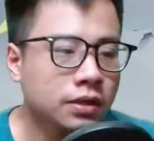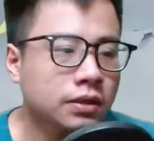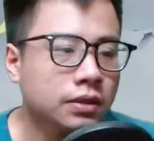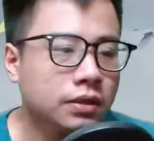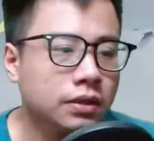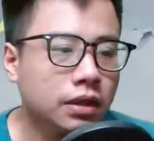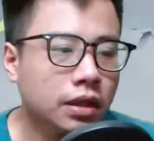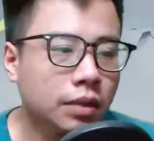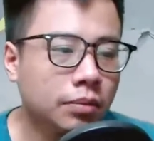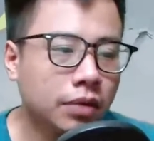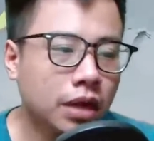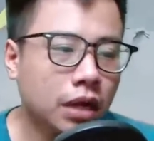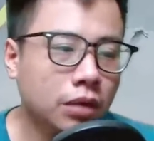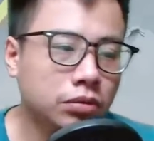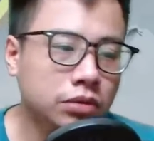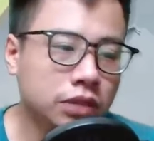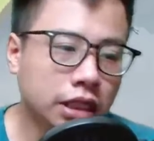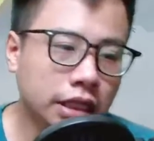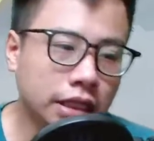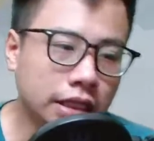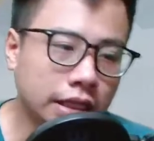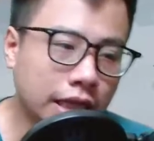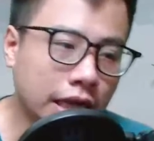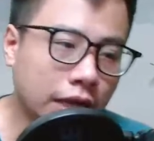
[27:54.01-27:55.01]
Lâm Động
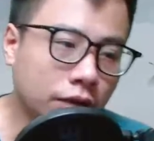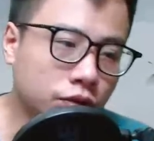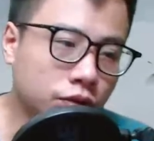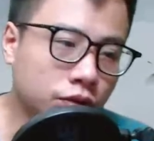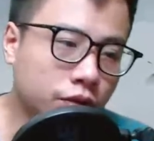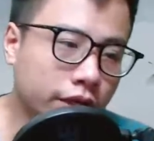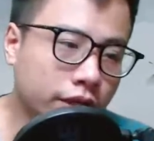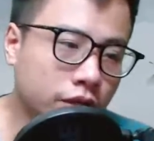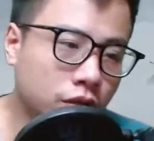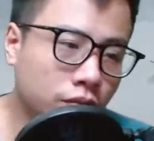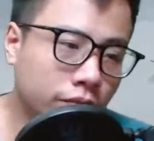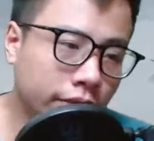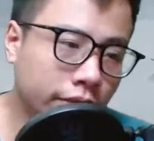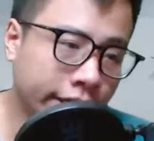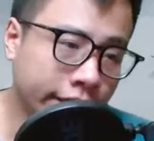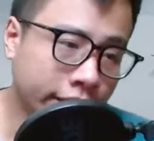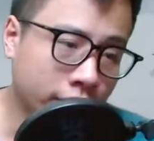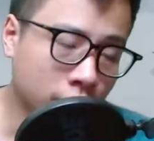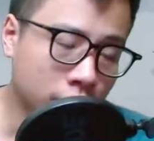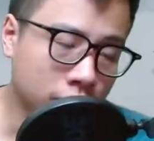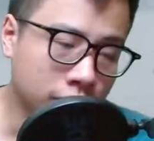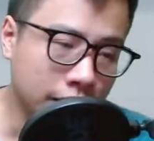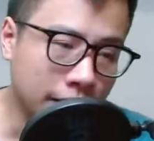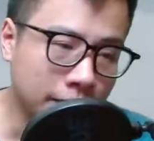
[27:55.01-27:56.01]
nhìn Tào Doanh lúc này
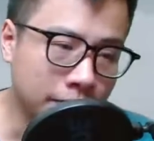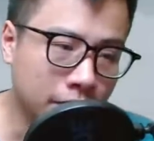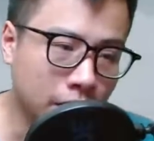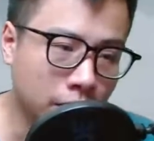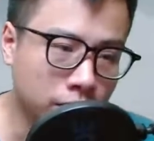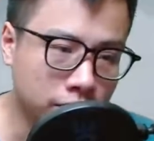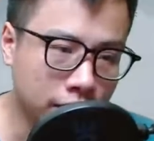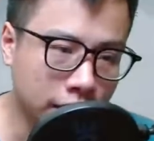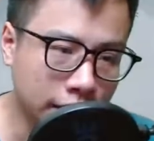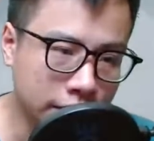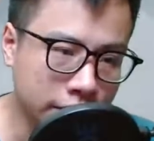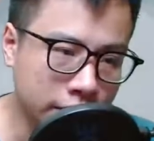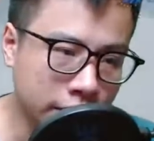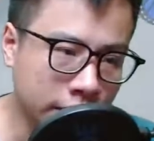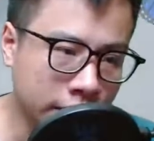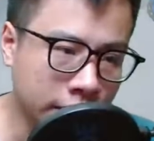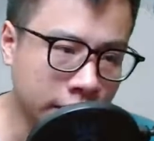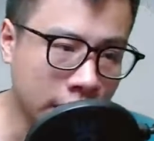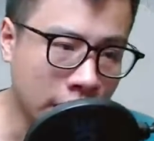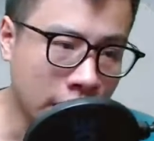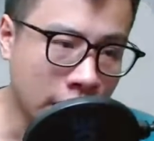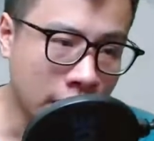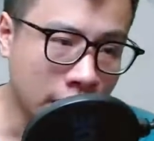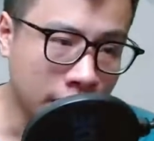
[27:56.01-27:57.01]
không dám động đậy gì
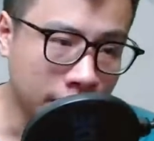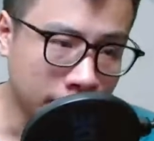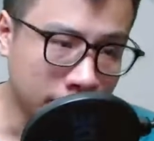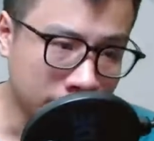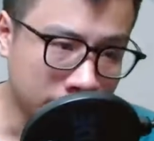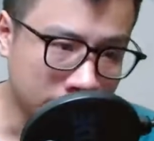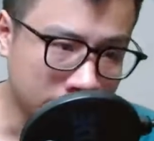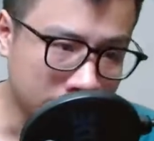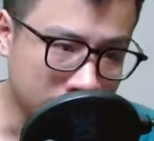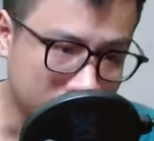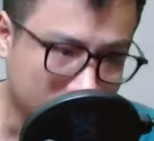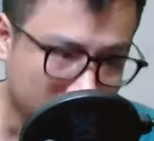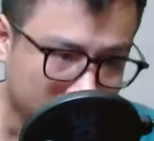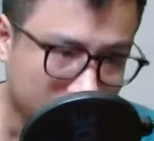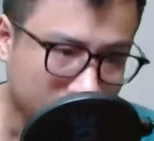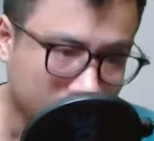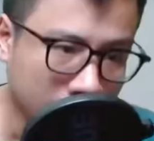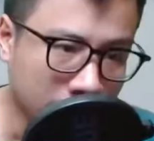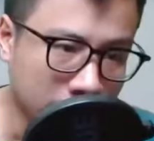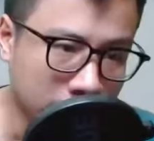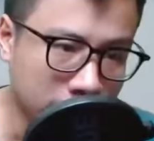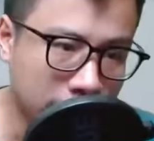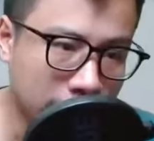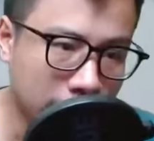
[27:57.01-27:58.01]
Dần
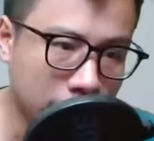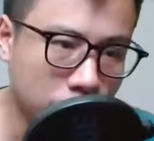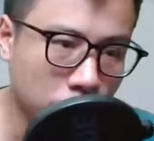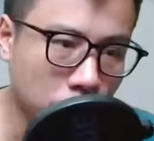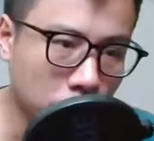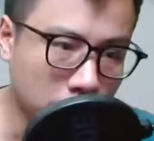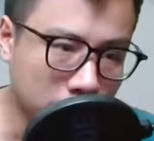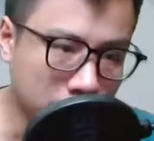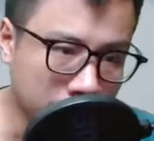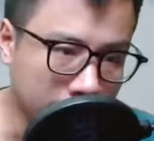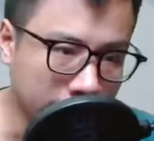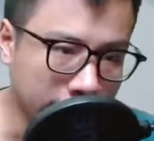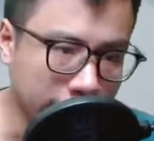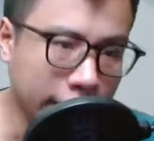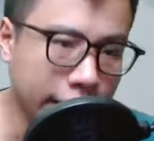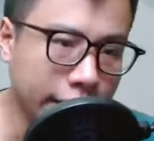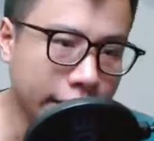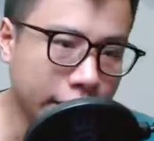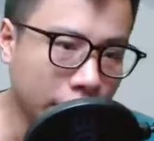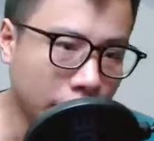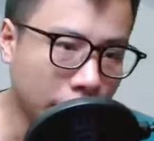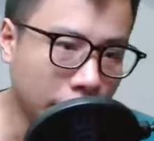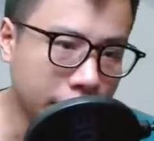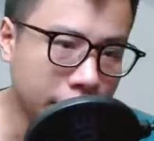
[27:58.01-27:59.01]
nở ra nụ cười khẽ
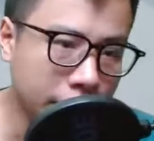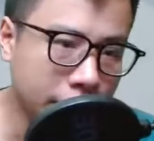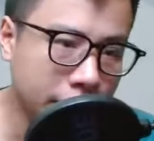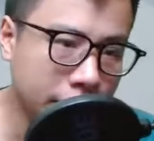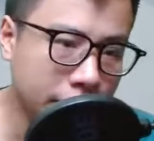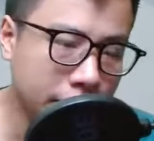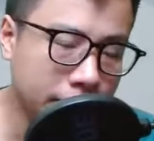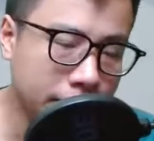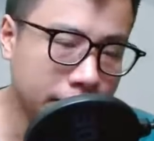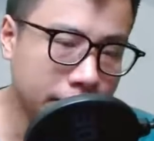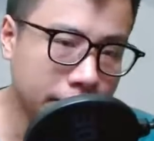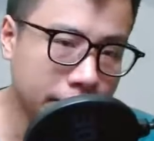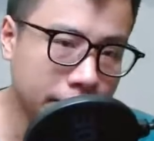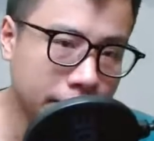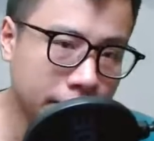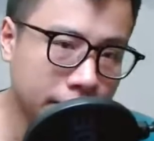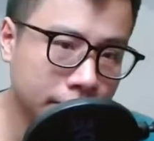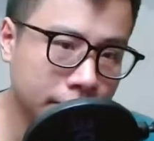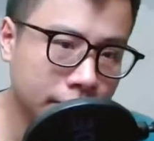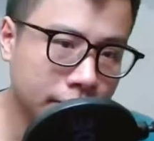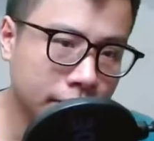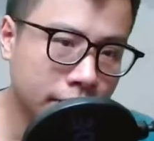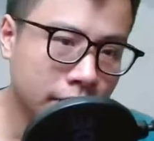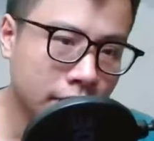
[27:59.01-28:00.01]
nói
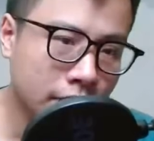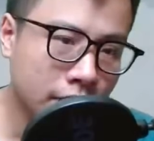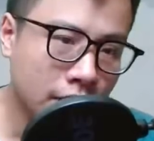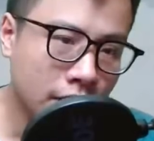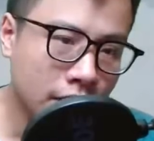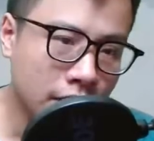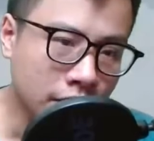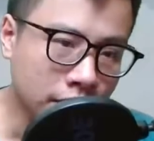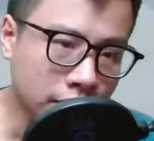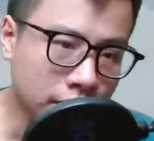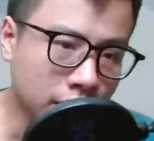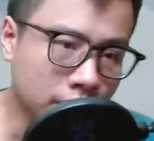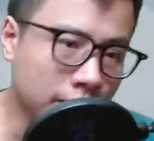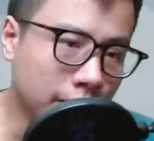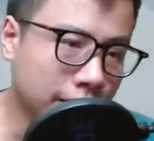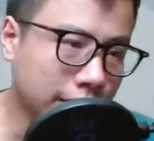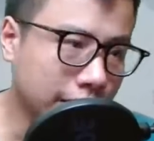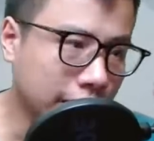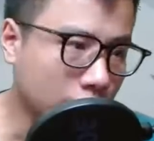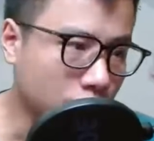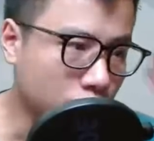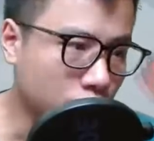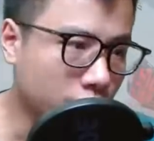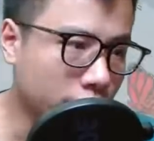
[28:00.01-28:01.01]
Gương mặt
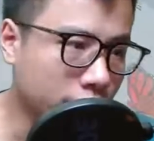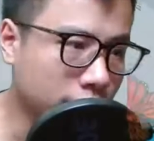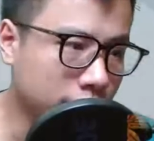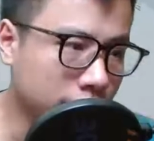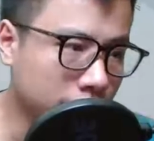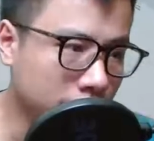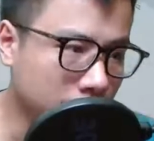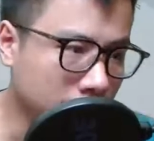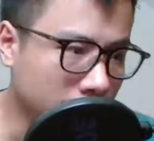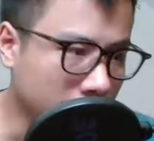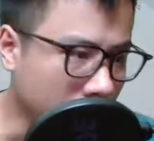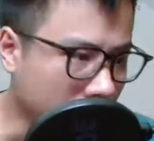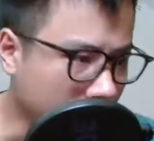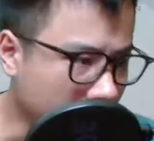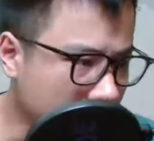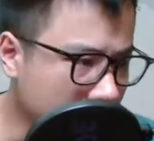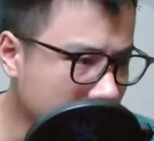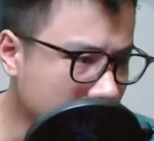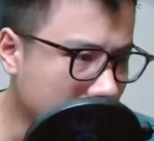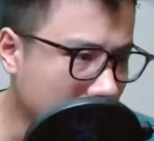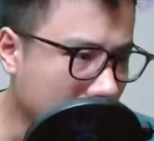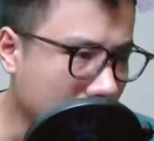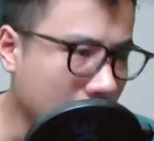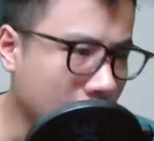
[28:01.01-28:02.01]
Tào Doanh biến
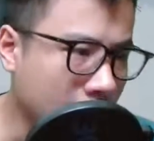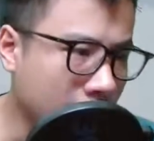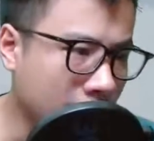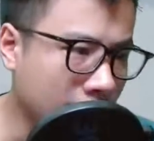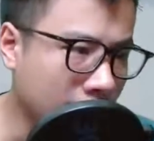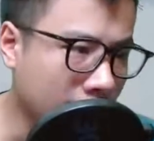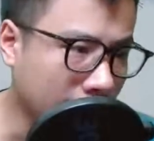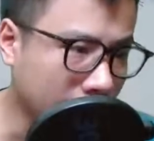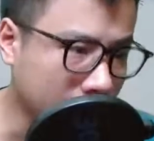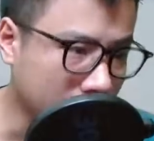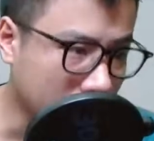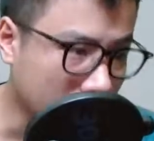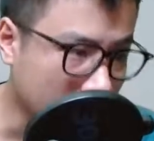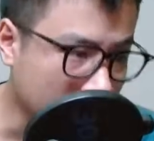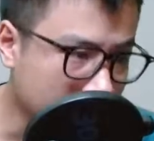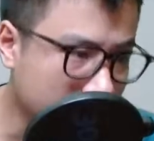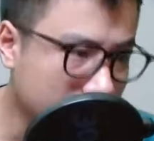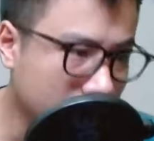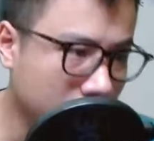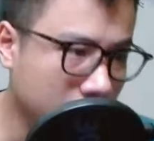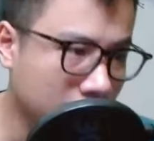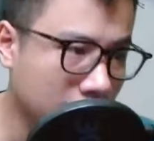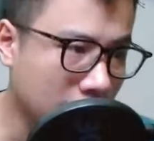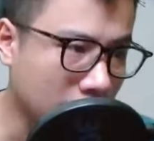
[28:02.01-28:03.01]
dạng Hắn nghiến
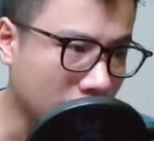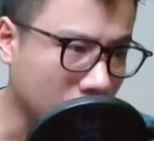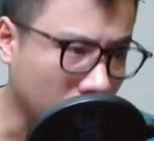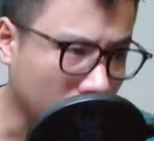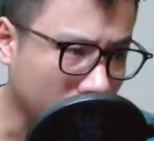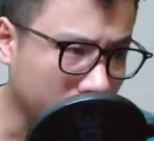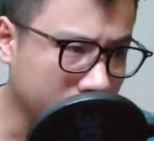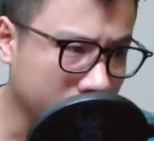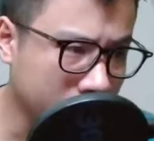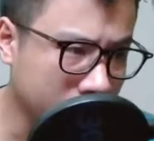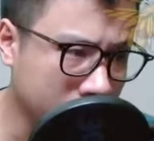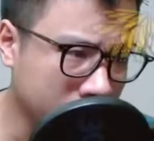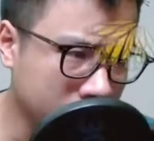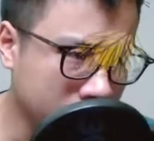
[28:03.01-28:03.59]
răng mà nói